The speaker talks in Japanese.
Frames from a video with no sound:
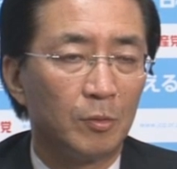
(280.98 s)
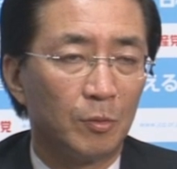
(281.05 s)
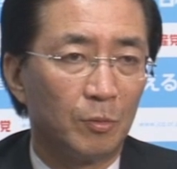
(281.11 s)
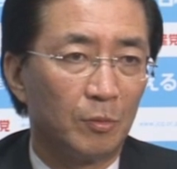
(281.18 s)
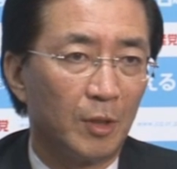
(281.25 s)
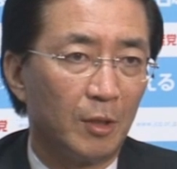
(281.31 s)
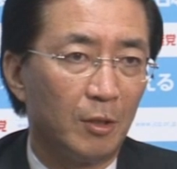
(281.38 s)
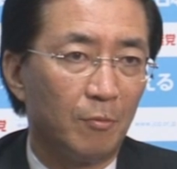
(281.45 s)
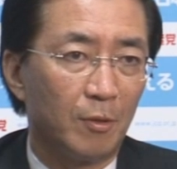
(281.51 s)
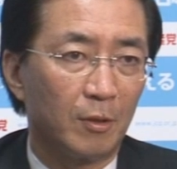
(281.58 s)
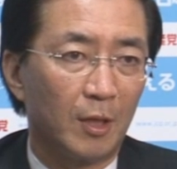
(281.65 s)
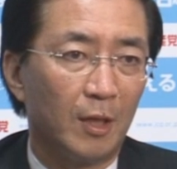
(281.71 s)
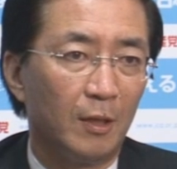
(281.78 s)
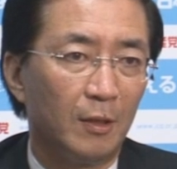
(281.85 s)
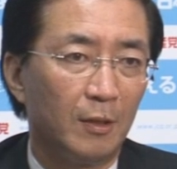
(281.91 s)
そのなんていうんで
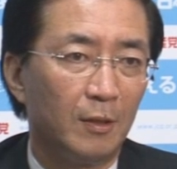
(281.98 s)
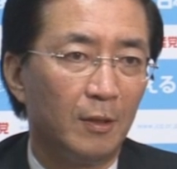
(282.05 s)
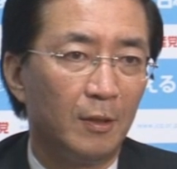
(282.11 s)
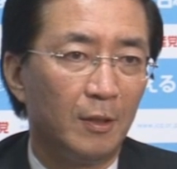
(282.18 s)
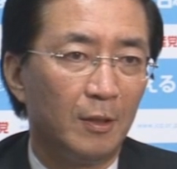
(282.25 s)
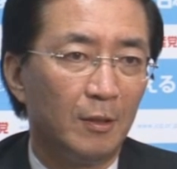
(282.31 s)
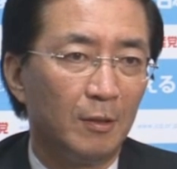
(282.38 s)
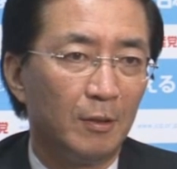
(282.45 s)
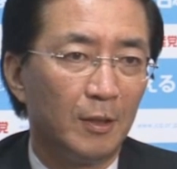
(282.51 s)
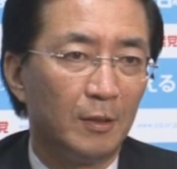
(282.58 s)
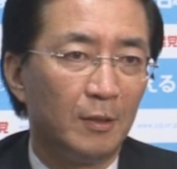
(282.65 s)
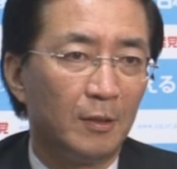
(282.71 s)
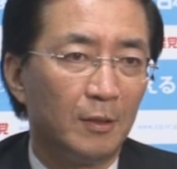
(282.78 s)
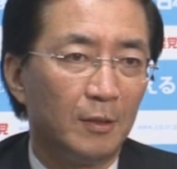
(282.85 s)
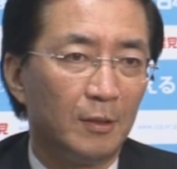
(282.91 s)
すか、
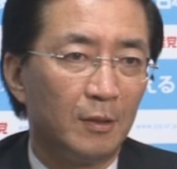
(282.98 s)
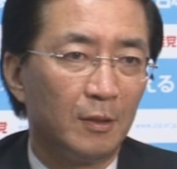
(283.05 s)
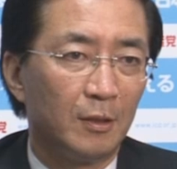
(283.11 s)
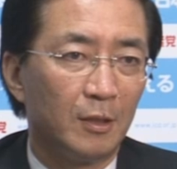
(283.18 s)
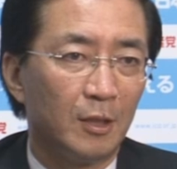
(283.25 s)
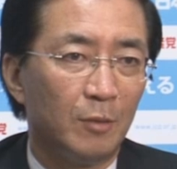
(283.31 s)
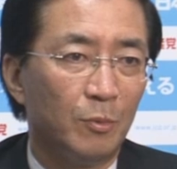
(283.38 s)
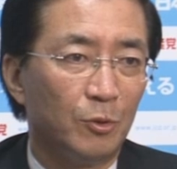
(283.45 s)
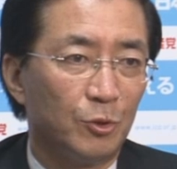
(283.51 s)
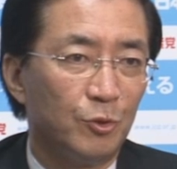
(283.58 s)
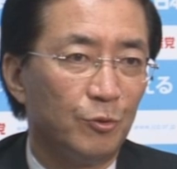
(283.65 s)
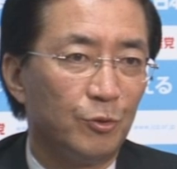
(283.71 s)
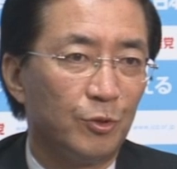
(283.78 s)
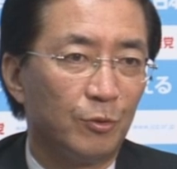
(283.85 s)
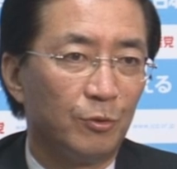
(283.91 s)
誹謗
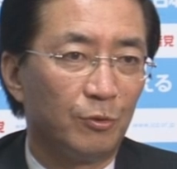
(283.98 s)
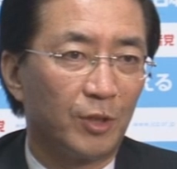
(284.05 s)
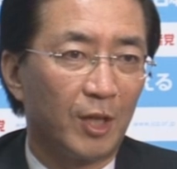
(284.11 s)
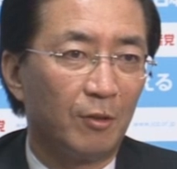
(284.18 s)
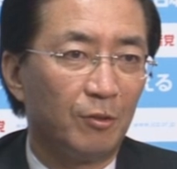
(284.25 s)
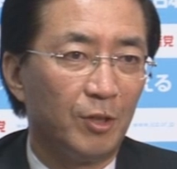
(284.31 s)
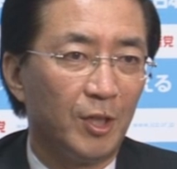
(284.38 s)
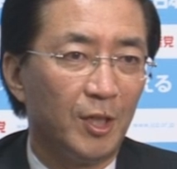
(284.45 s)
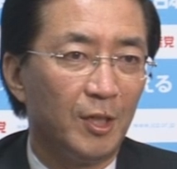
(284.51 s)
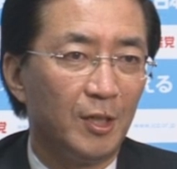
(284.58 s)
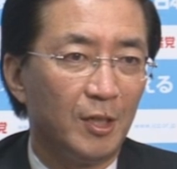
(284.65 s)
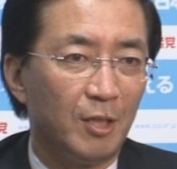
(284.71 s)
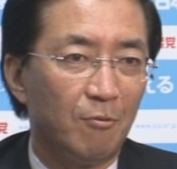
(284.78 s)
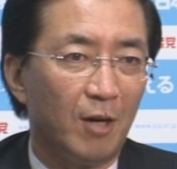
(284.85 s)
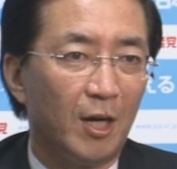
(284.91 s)
中傷の類
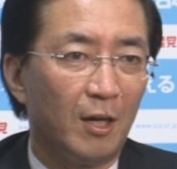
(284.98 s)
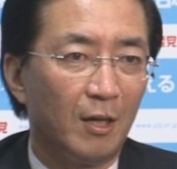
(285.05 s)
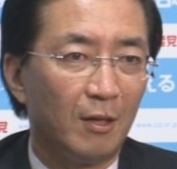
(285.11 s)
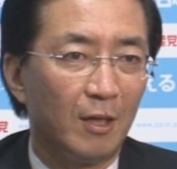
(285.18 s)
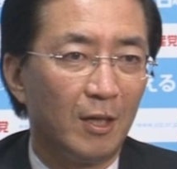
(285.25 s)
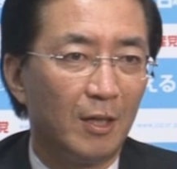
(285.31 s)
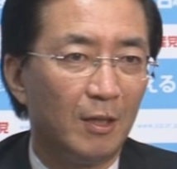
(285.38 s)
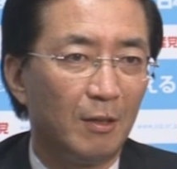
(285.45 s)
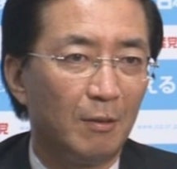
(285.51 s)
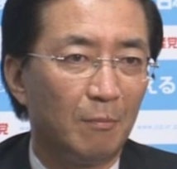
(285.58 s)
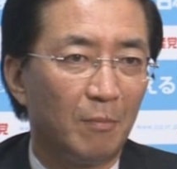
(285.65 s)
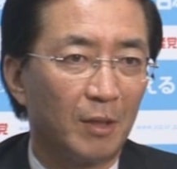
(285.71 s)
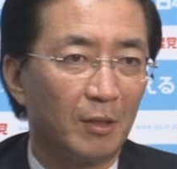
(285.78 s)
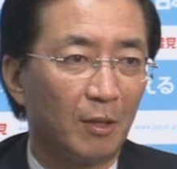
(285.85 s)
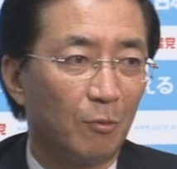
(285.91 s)
には
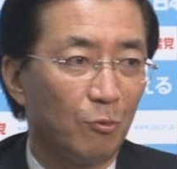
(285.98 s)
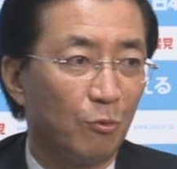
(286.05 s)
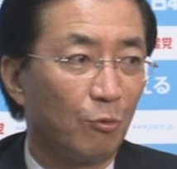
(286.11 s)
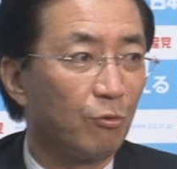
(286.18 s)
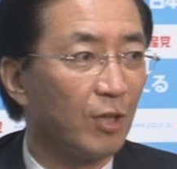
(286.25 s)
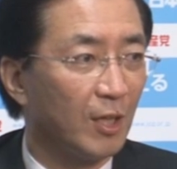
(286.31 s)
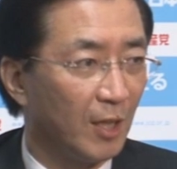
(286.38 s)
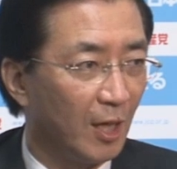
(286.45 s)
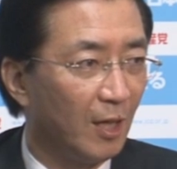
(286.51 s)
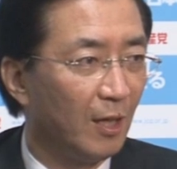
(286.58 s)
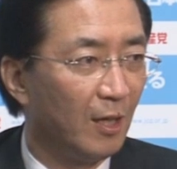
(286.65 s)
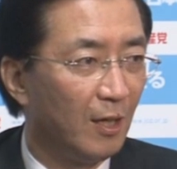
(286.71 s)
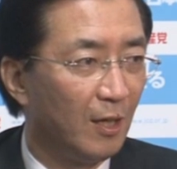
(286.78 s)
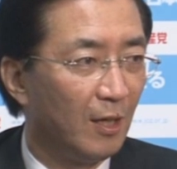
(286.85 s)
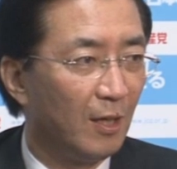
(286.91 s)
全く属さない
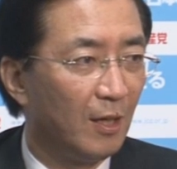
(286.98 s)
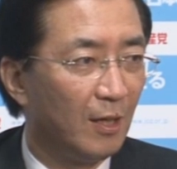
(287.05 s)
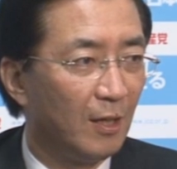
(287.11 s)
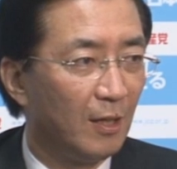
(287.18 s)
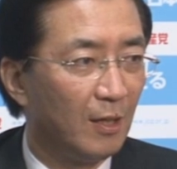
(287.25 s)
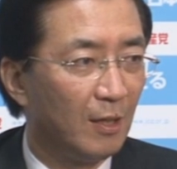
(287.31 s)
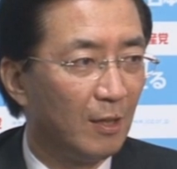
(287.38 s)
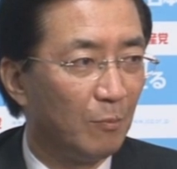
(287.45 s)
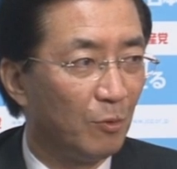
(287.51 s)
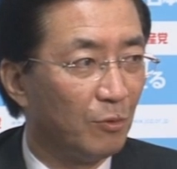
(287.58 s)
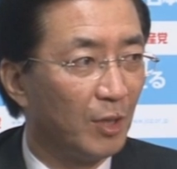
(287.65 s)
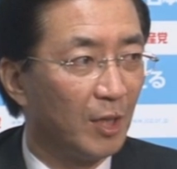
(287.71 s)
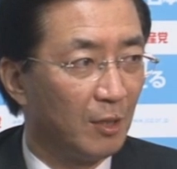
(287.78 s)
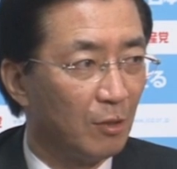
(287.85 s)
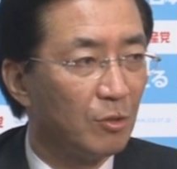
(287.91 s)

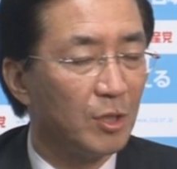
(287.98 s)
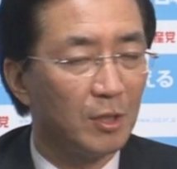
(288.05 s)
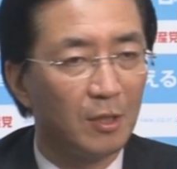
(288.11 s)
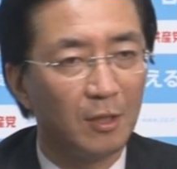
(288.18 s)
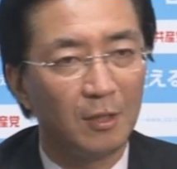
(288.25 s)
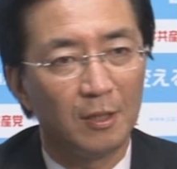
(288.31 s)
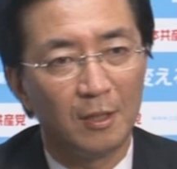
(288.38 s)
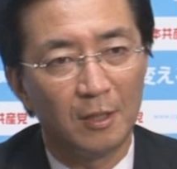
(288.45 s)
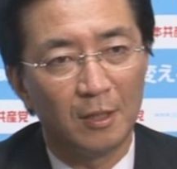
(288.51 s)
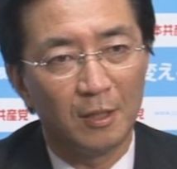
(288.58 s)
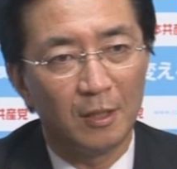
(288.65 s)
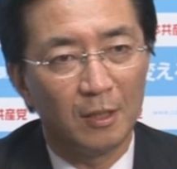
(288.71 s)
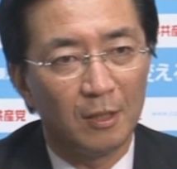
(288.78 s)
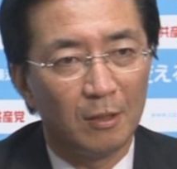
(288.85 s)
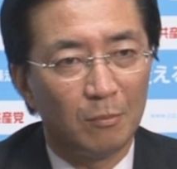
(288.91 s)
問題ですし、
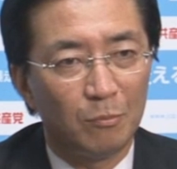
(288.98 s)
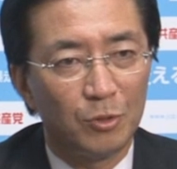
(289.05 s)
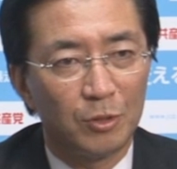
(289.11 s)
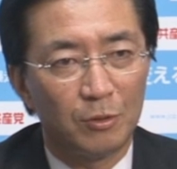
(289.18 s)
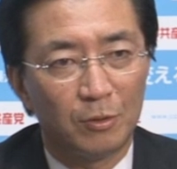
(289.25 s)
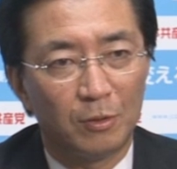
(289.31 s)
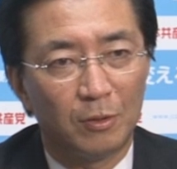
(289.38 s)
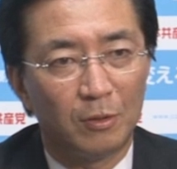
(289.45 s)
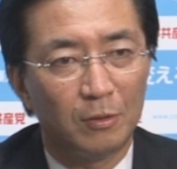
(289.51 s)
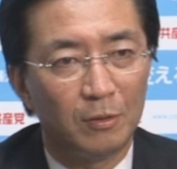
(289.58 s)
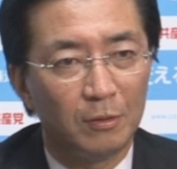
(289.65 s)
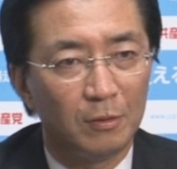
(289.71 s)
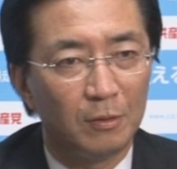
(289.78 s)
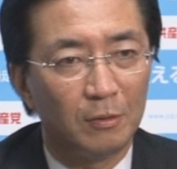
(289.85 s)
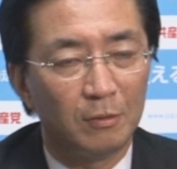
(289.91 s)
むしろ
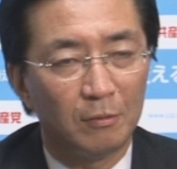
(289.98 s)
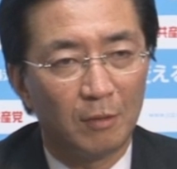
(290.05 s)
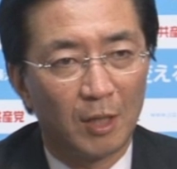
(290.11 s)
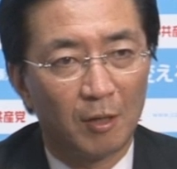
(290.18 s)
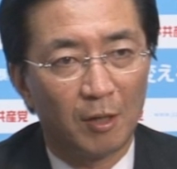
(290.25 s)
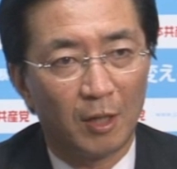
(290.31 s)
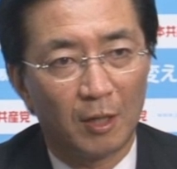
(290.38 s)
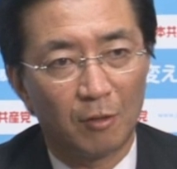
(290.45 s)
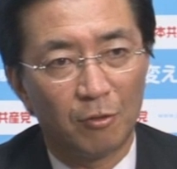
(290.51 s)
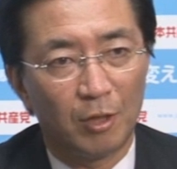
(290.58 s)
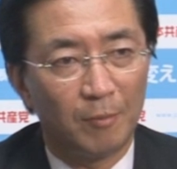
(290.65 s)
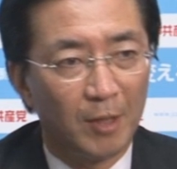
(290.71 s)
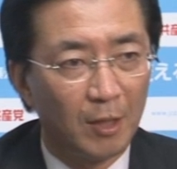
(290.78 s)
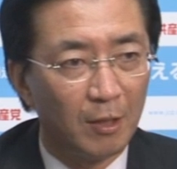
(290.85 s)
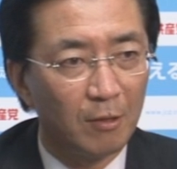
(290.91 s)
我々からす
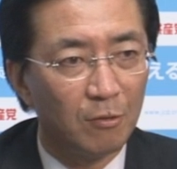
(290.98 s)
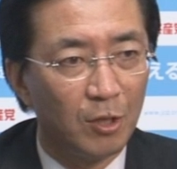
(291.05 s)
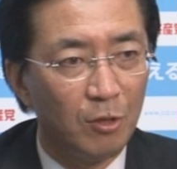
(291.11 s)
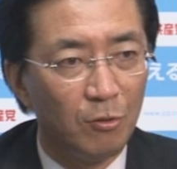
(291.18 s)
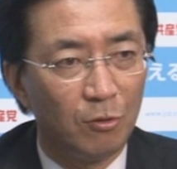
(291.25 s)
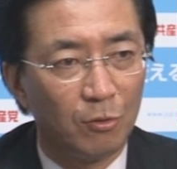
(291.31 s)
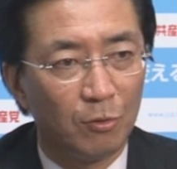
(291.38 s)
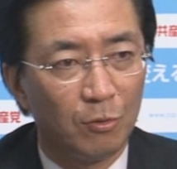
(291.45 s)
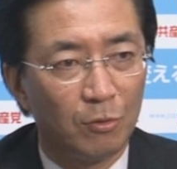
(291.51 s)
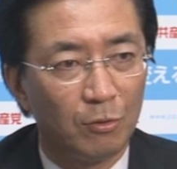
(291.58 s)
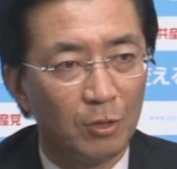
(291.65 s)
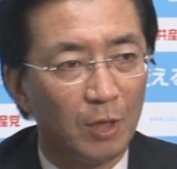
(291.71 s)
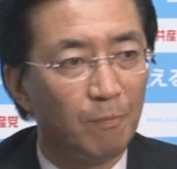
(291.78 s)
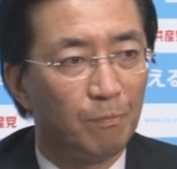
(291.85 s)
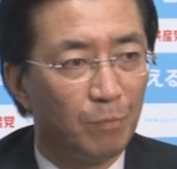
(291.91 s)
れば、戦
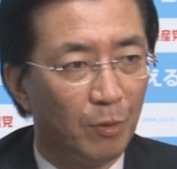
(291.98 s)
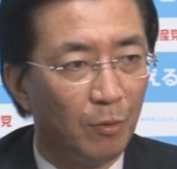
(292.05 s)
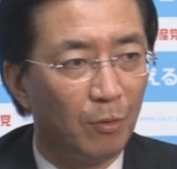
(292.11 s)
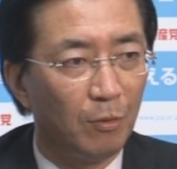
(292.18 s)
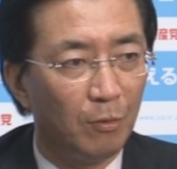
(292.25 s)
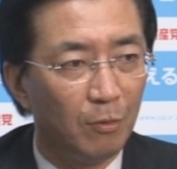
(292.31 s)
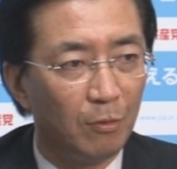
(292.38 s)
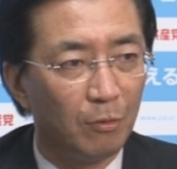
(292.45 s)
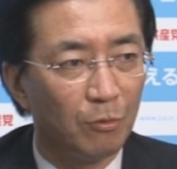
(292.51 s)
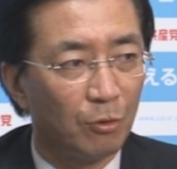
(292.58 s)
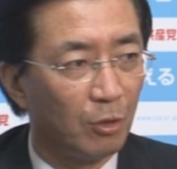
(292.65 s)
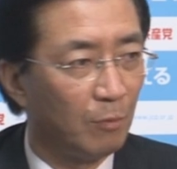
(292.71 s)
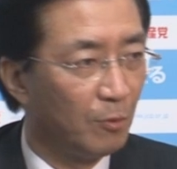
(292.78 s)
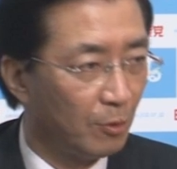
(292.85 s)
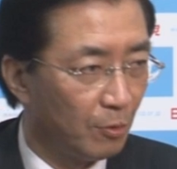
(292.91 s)
争立法
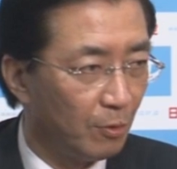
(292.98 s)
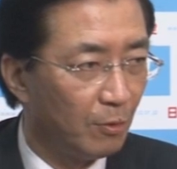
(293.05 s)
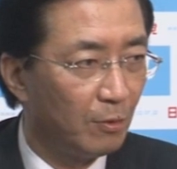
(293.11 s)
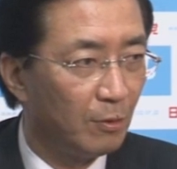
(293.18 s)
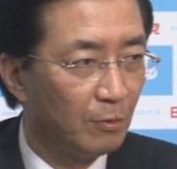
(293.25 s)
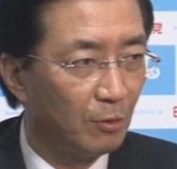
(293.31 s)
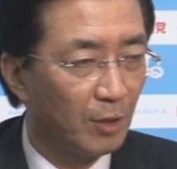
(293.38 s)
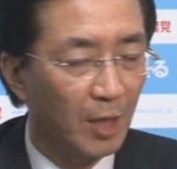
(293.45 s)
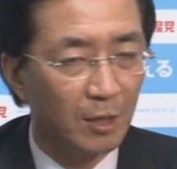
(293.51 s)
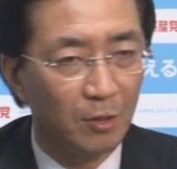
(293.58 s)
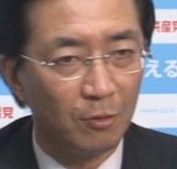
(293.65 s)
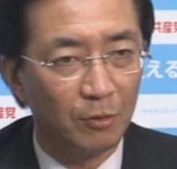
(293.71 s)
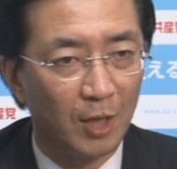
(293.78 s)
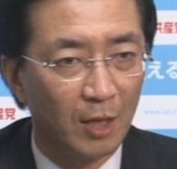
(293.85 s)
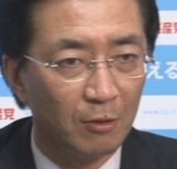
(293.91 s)
そのものの
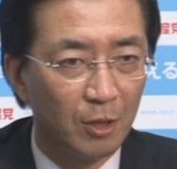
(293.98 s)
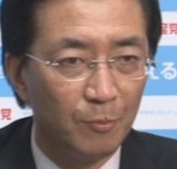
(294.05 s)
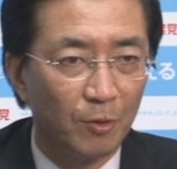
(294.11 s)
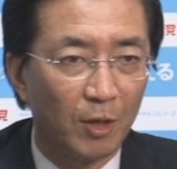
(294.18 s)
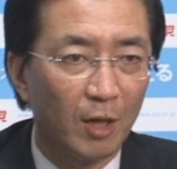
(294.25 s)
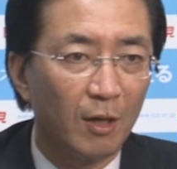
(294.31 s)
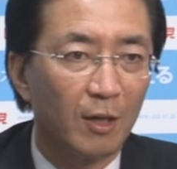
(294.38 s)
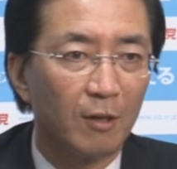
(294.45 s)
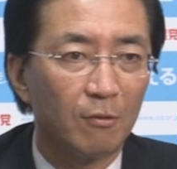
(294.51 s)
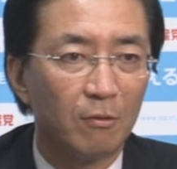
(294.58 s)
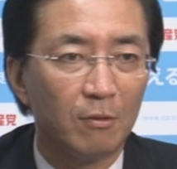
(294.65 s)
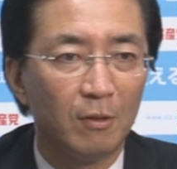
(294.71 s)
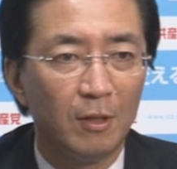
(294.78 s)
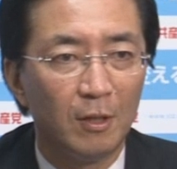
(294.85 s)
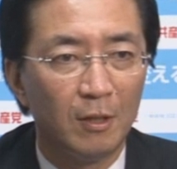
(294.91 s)
内容であるにもかかわら
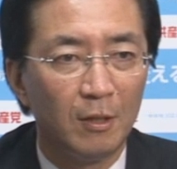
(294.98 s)
ず、